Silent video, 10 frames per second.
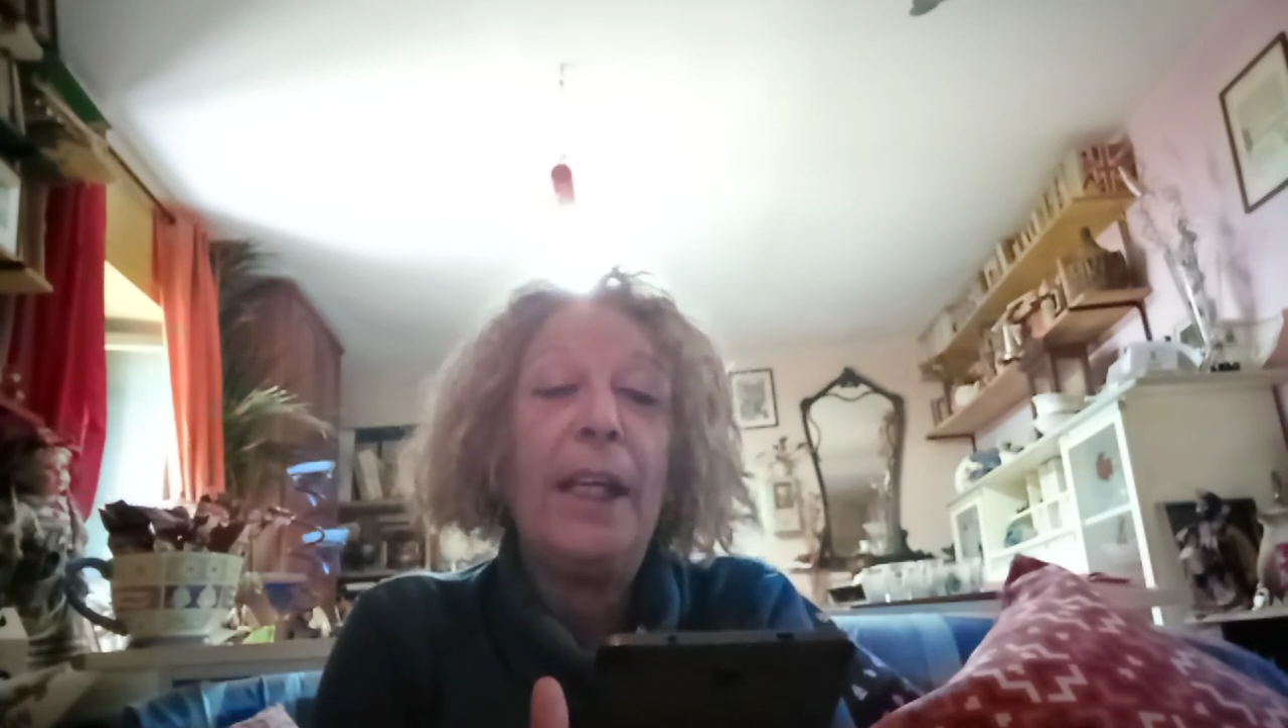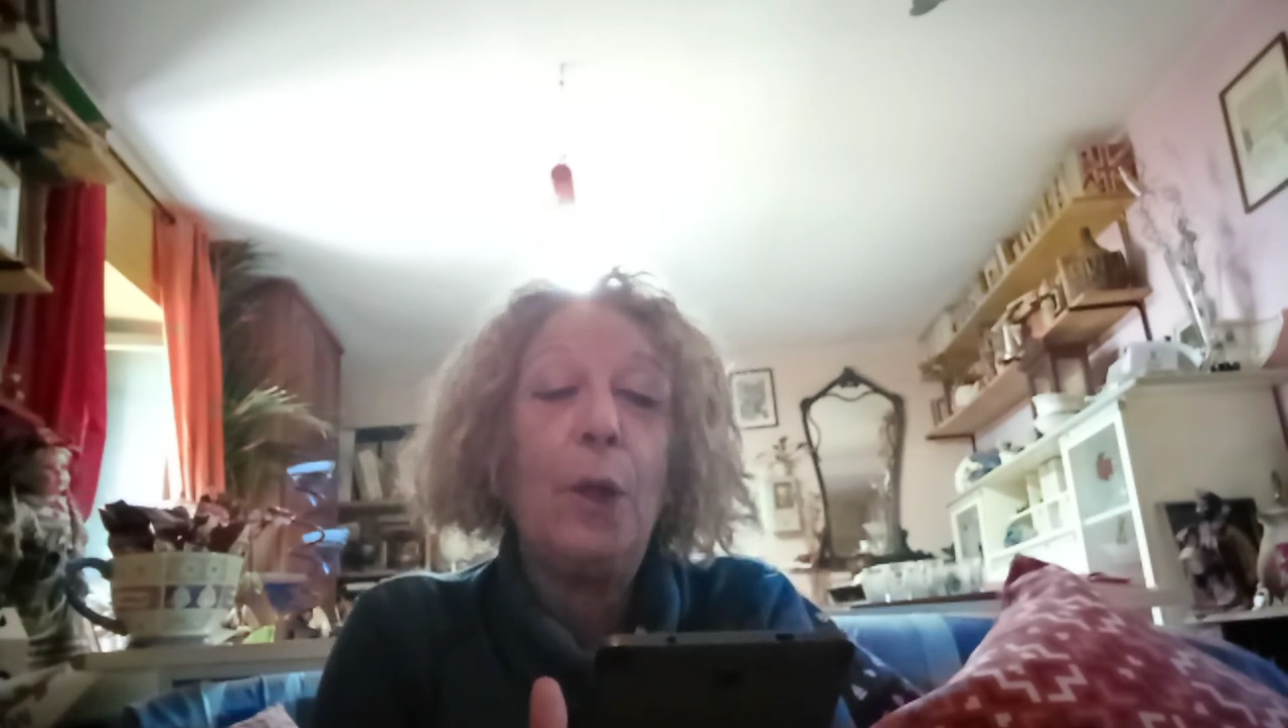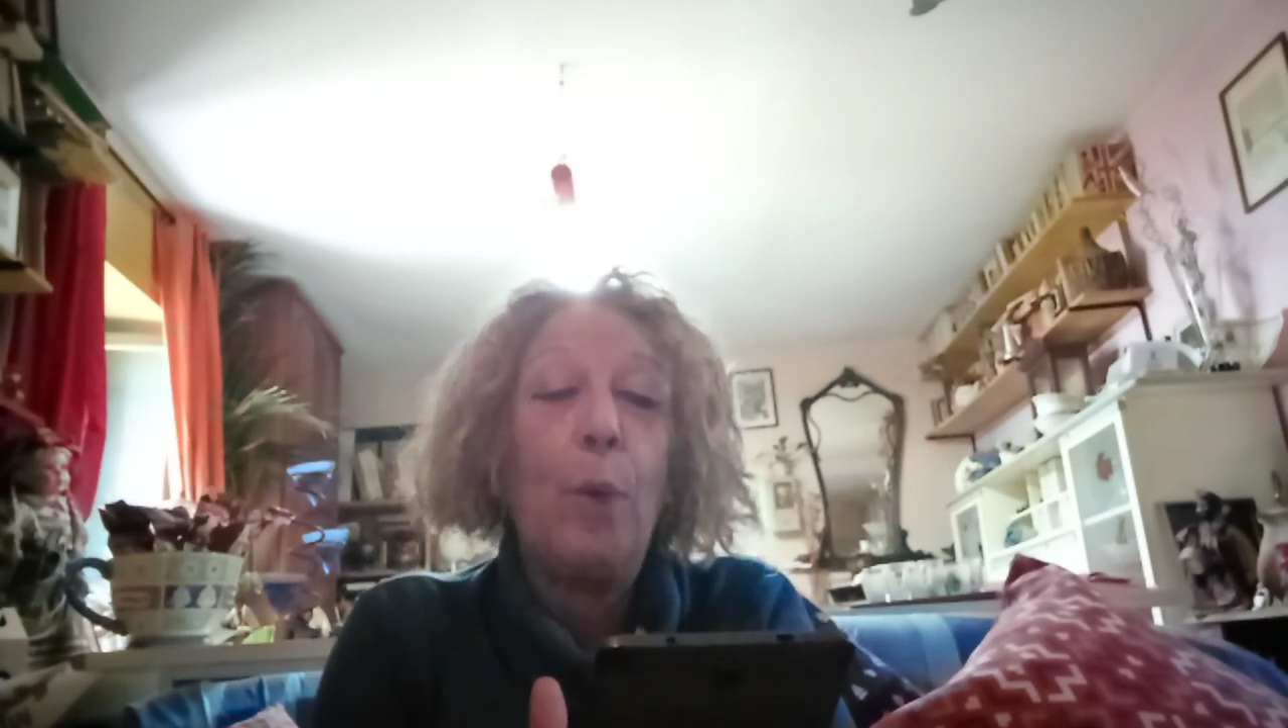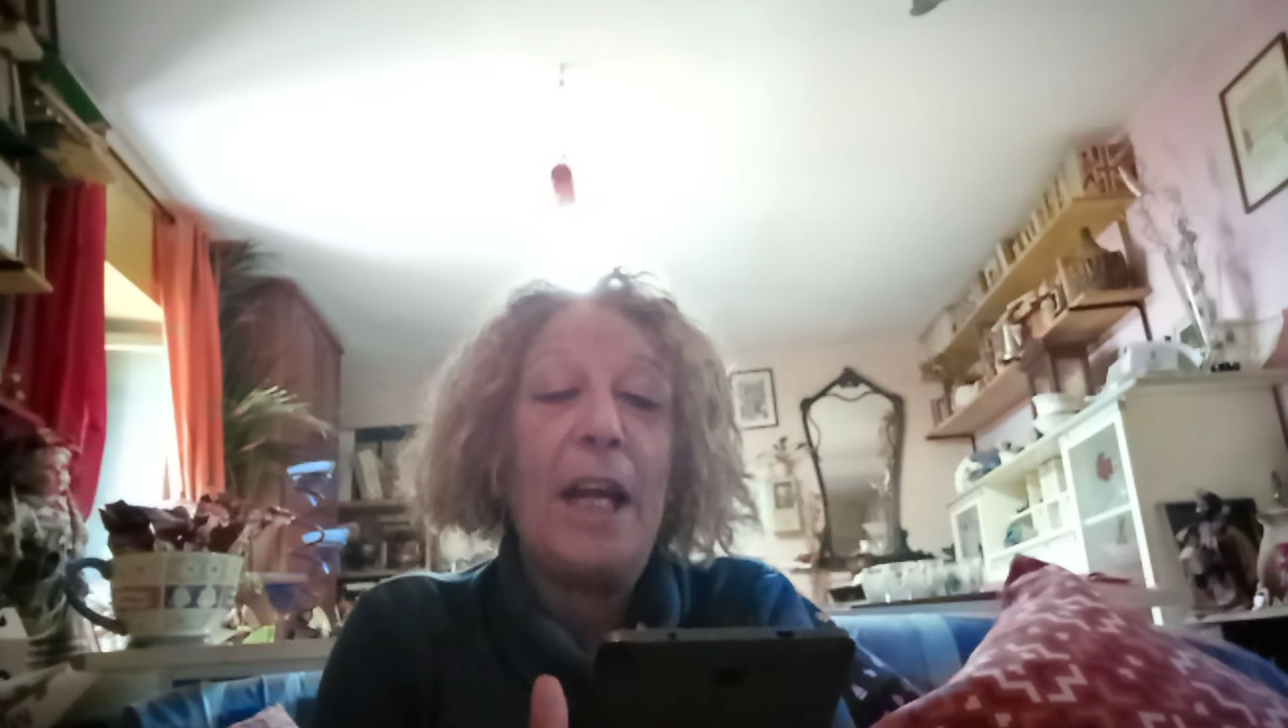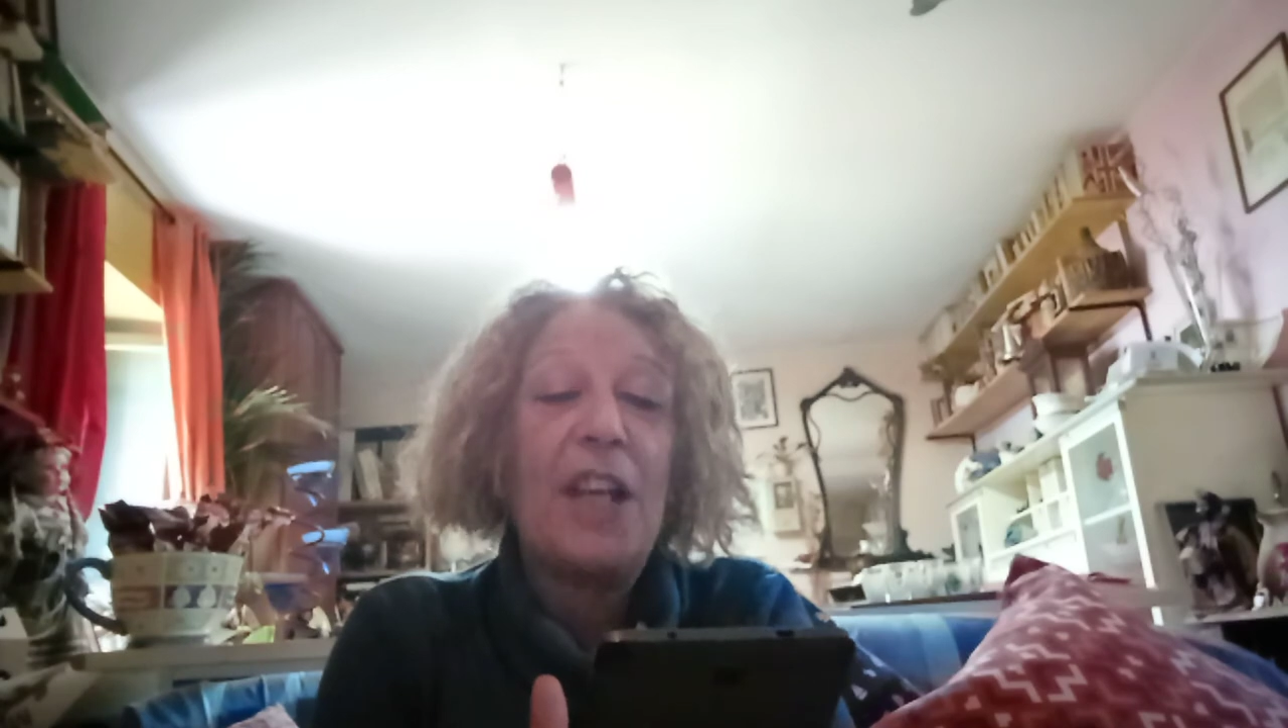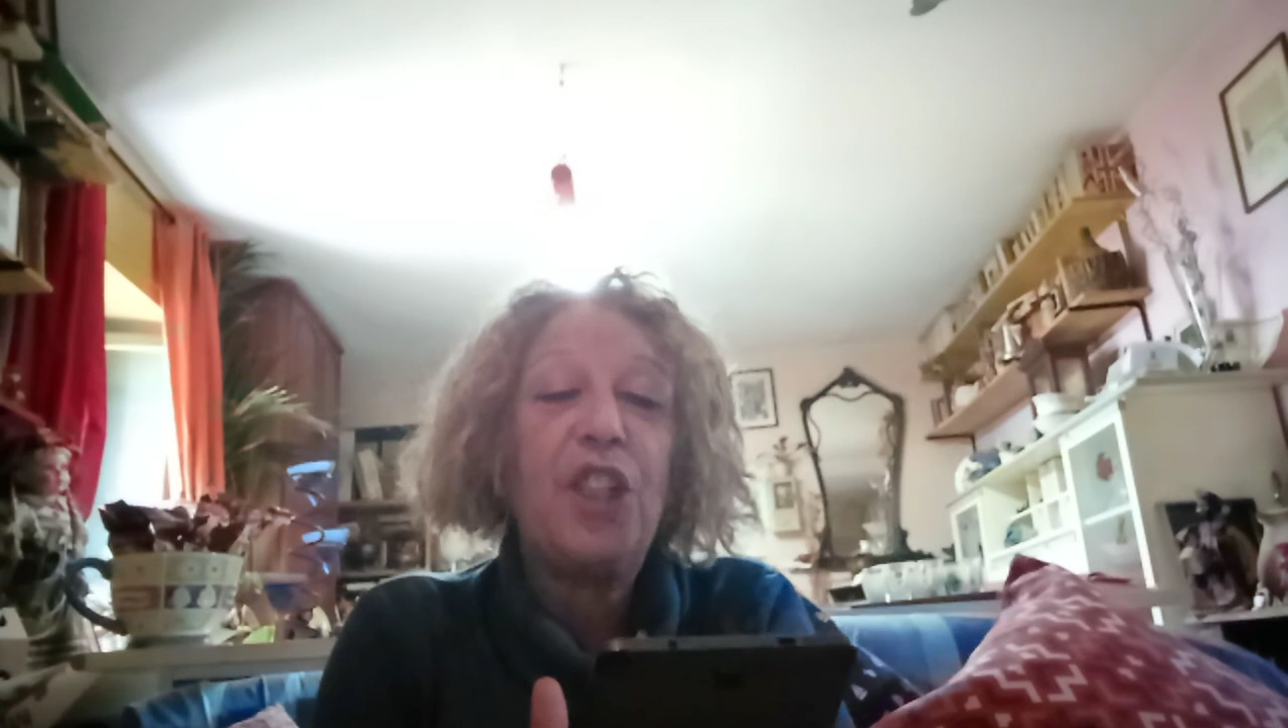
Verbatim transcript: in quella